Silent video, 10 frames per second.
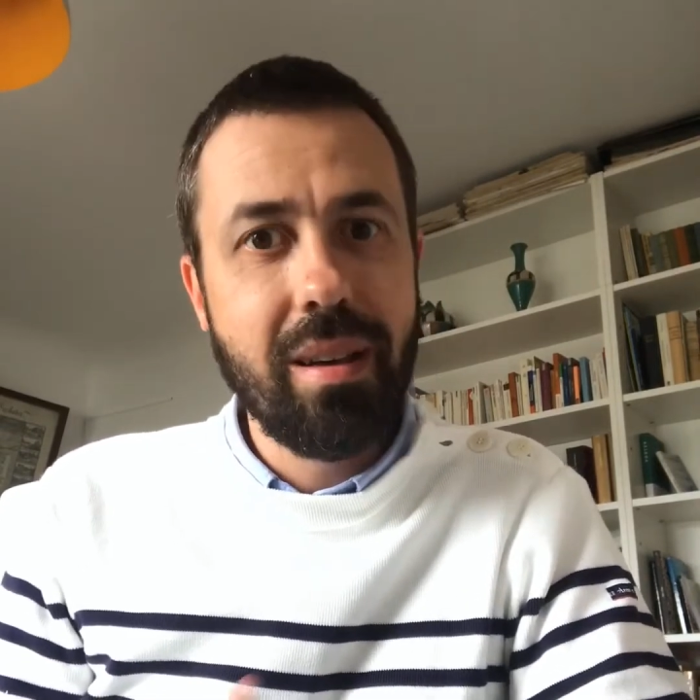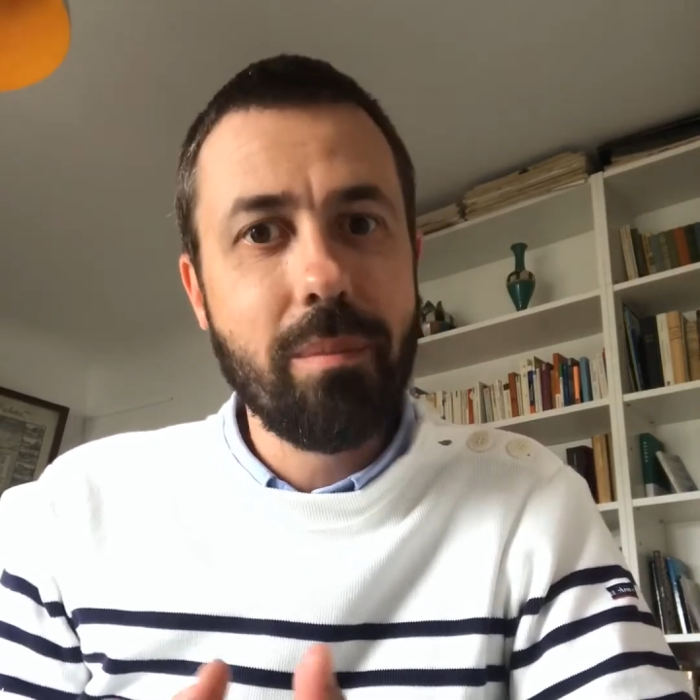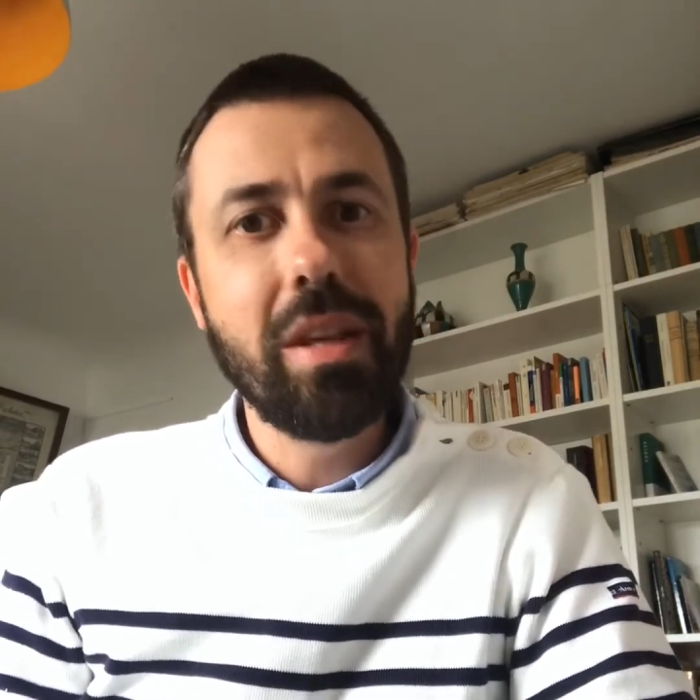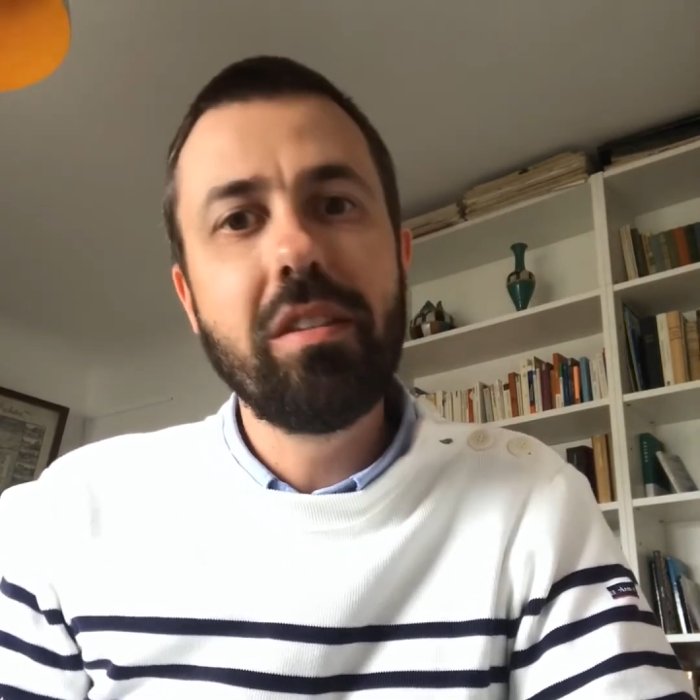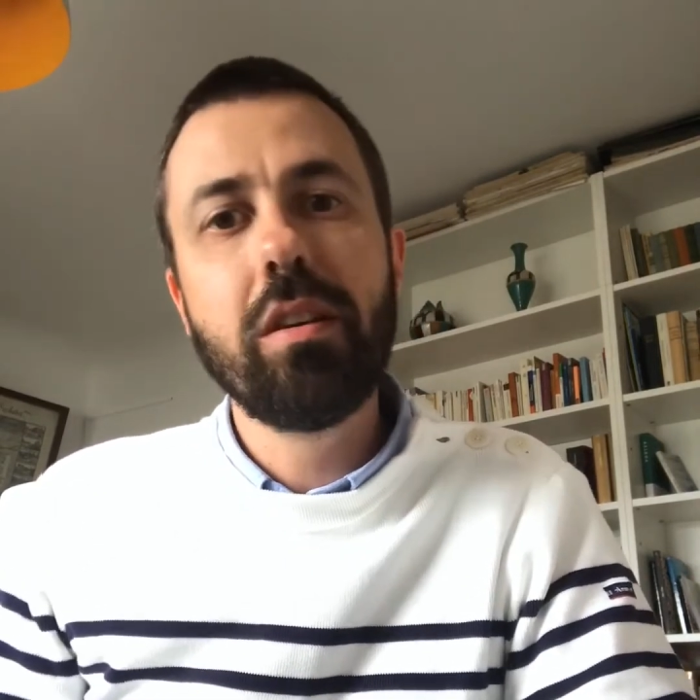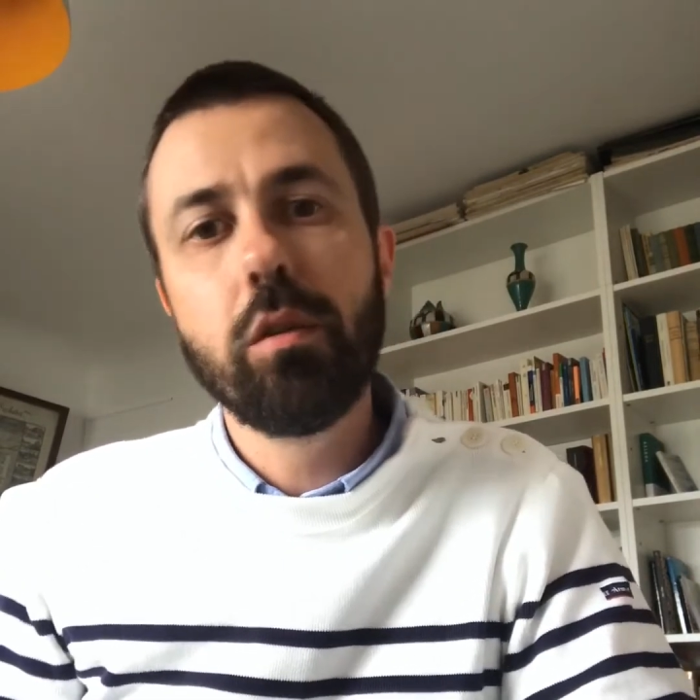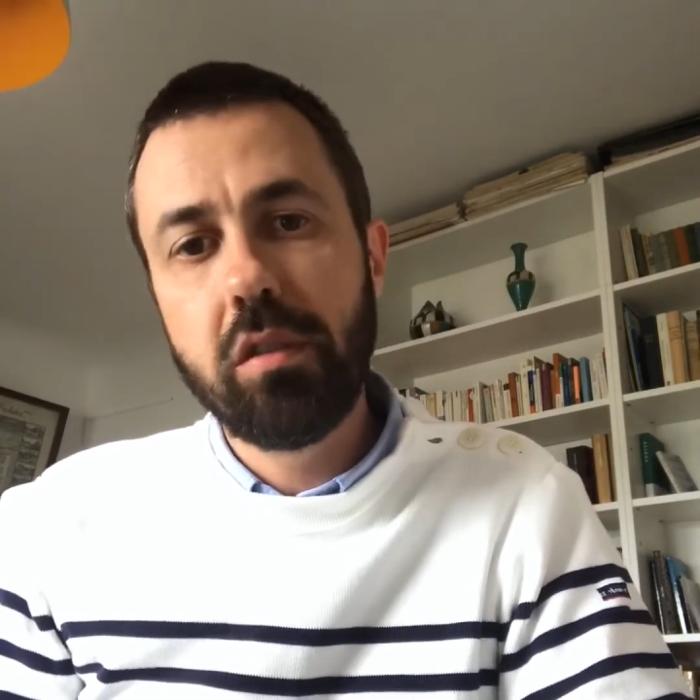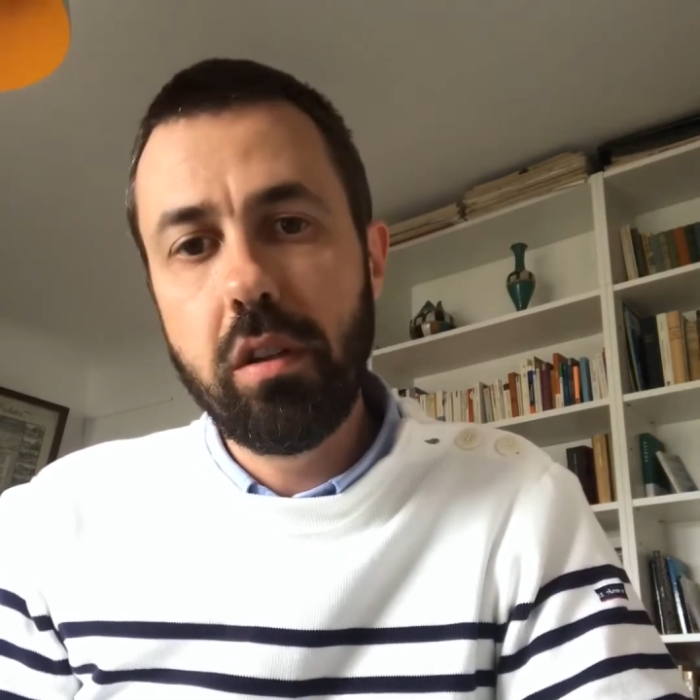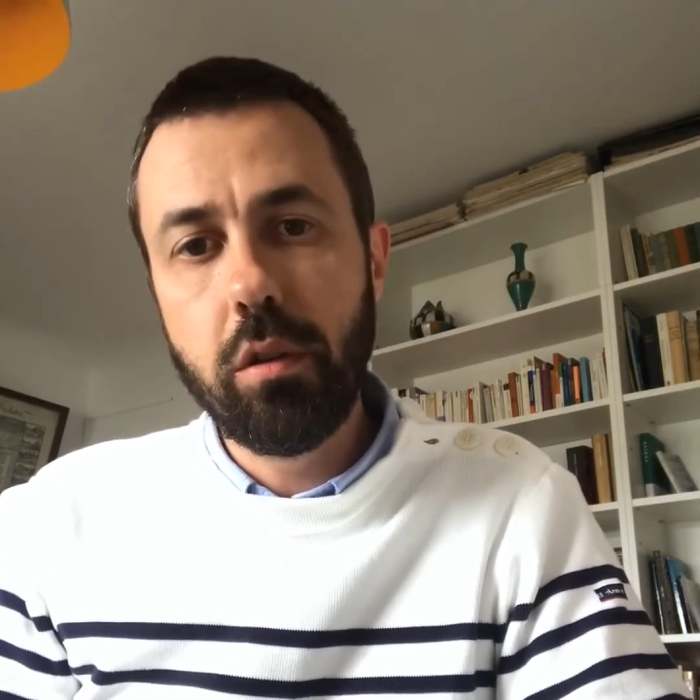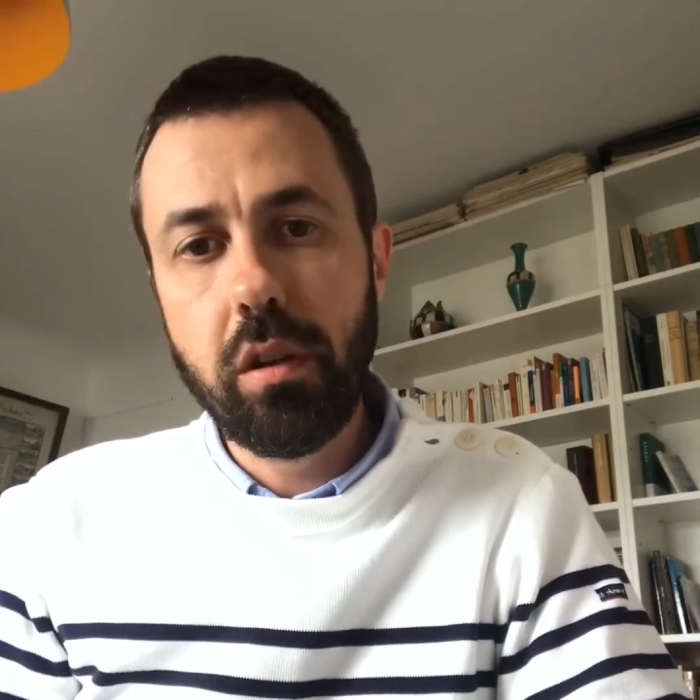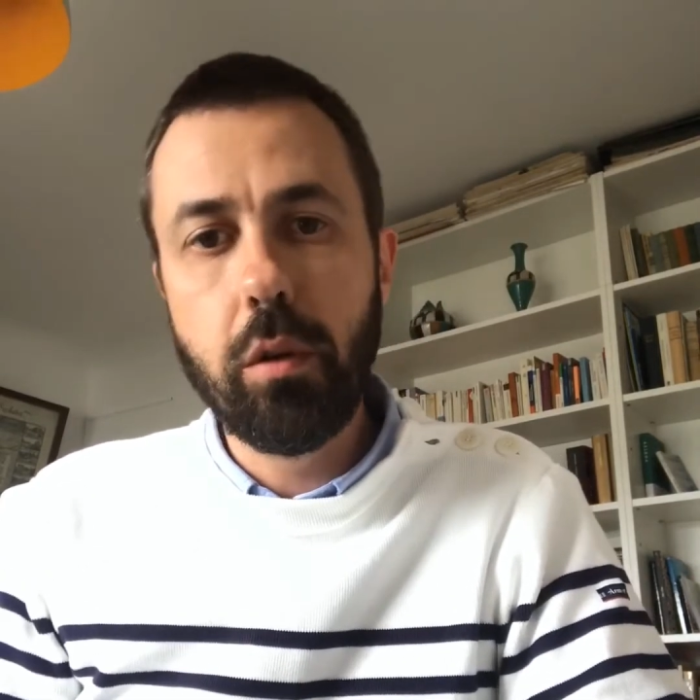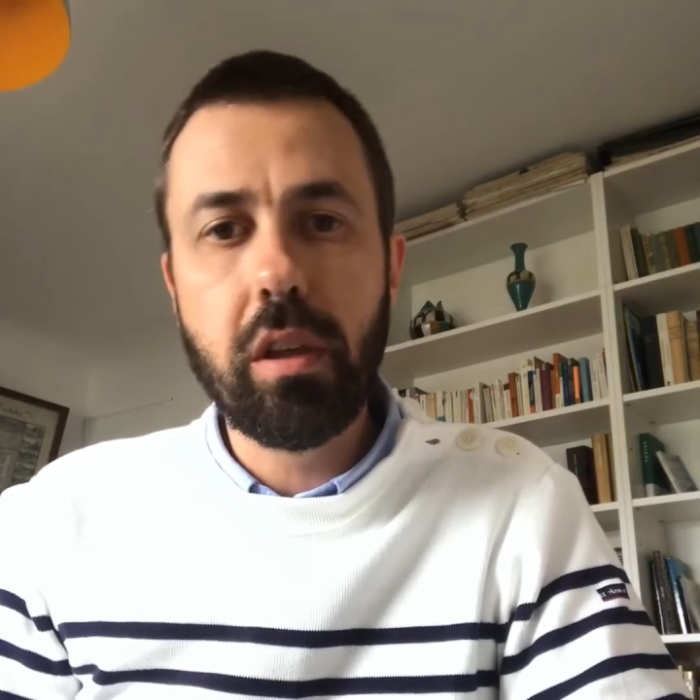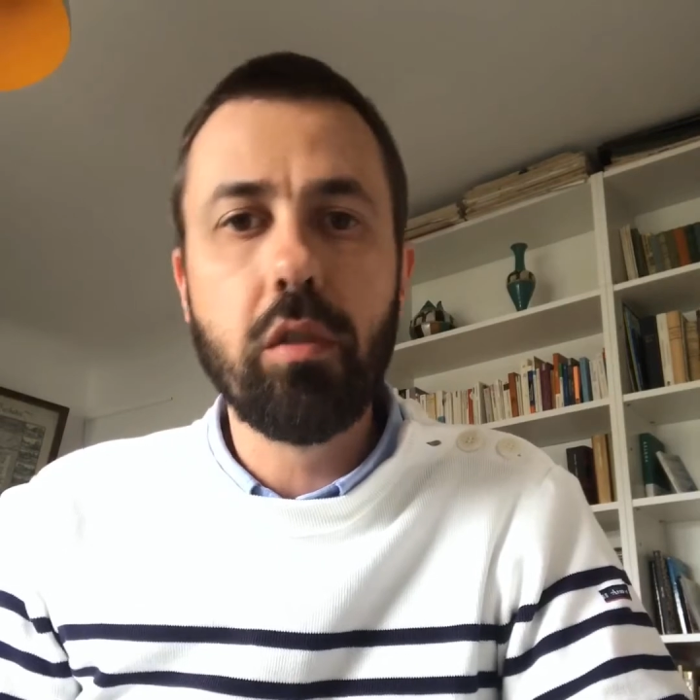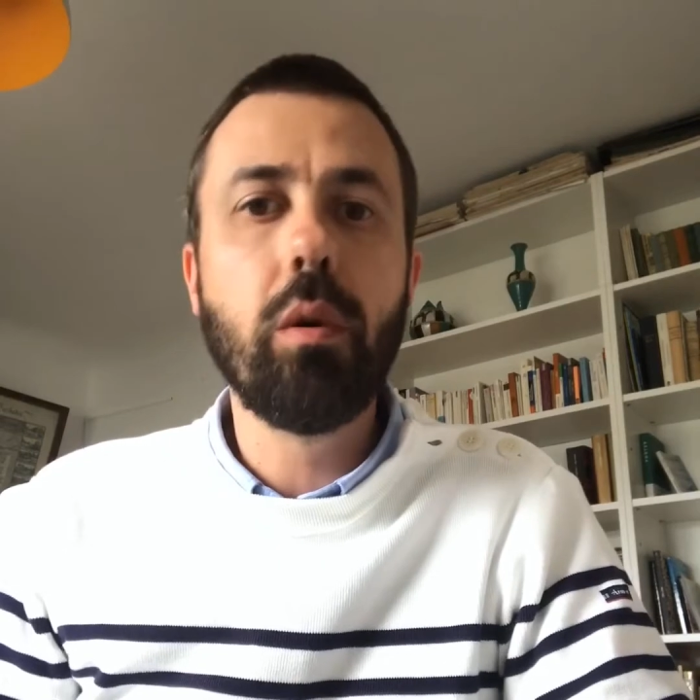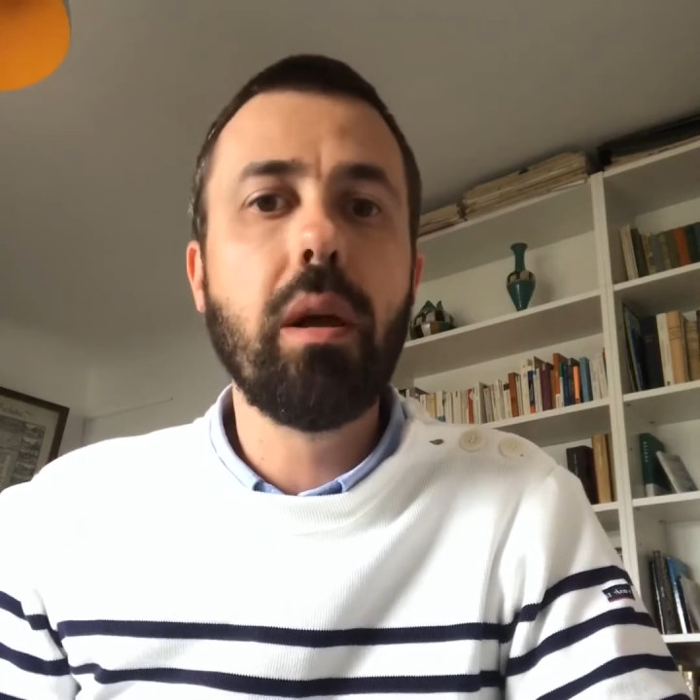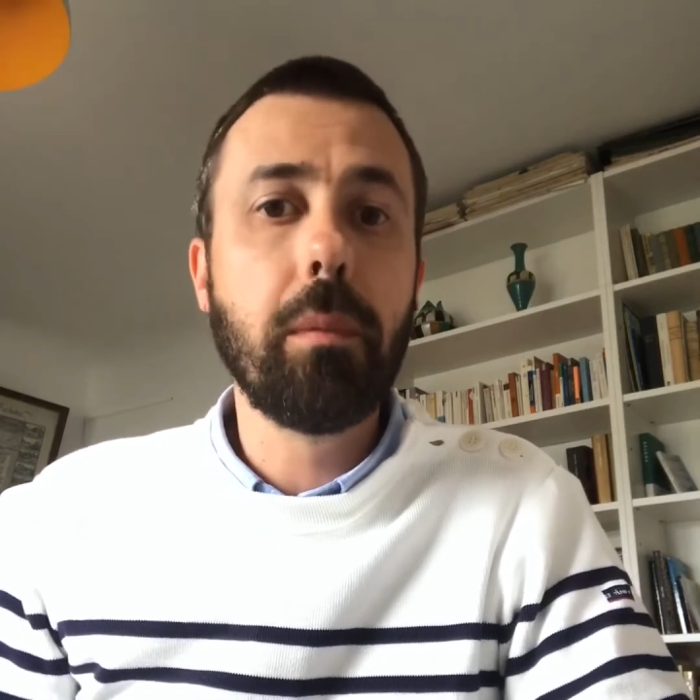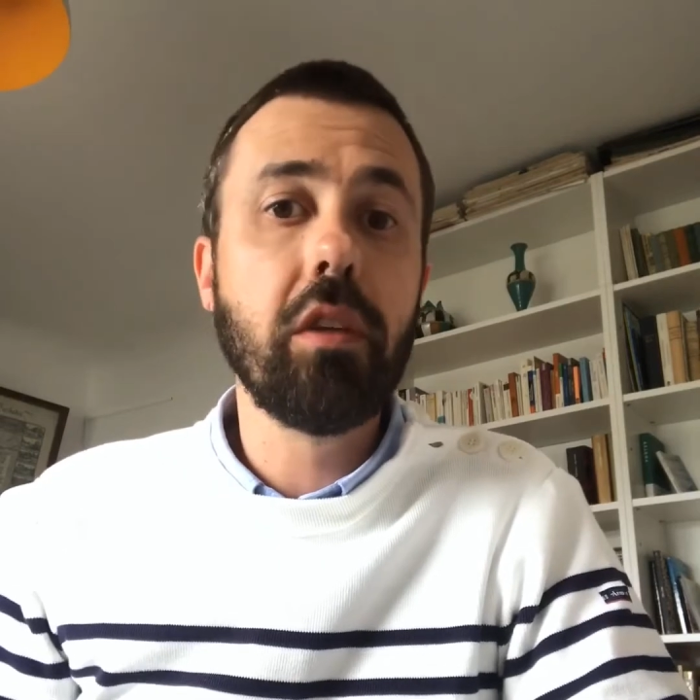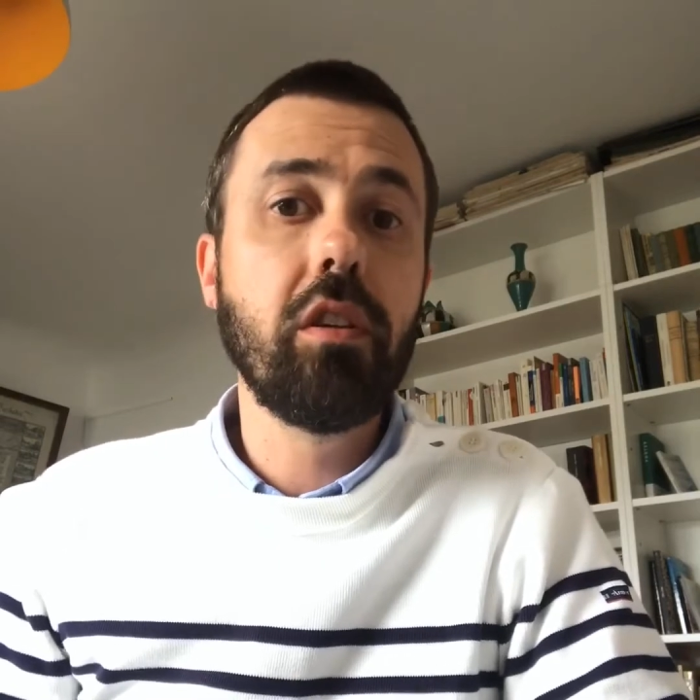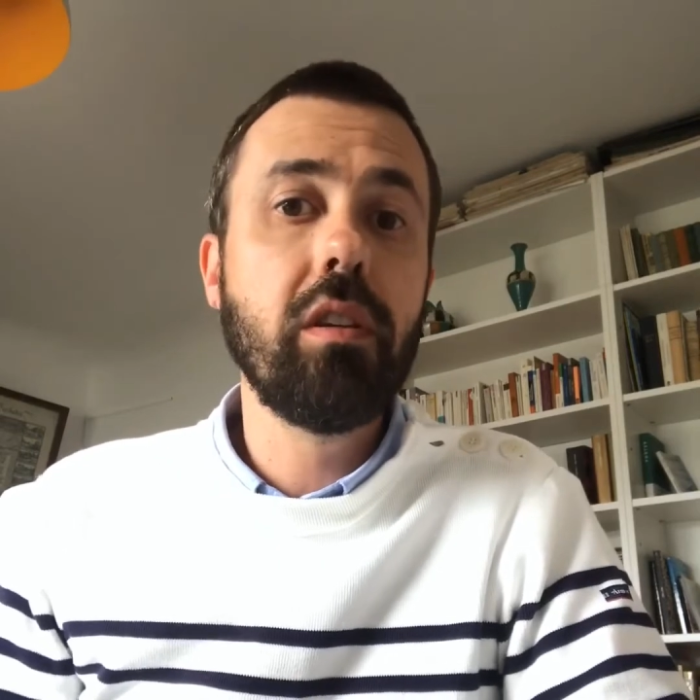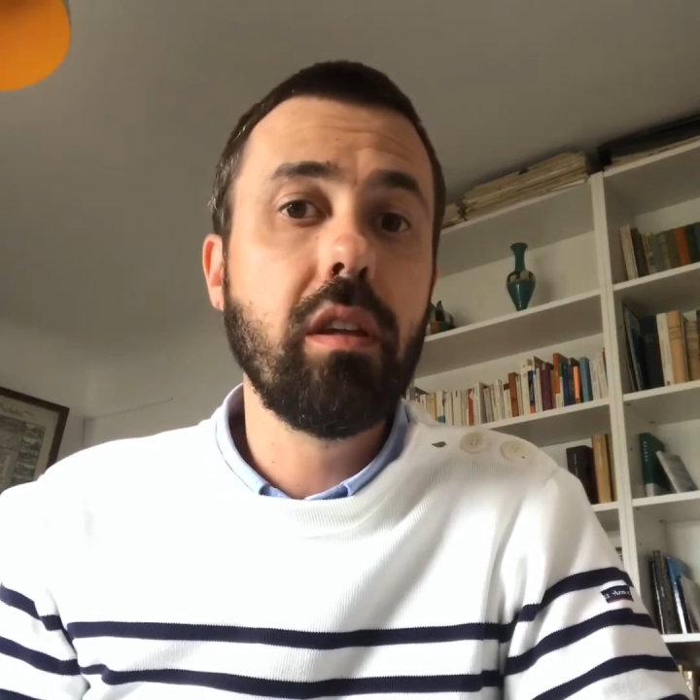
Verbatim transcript: mais c'est aussi donner l'occasion à la personne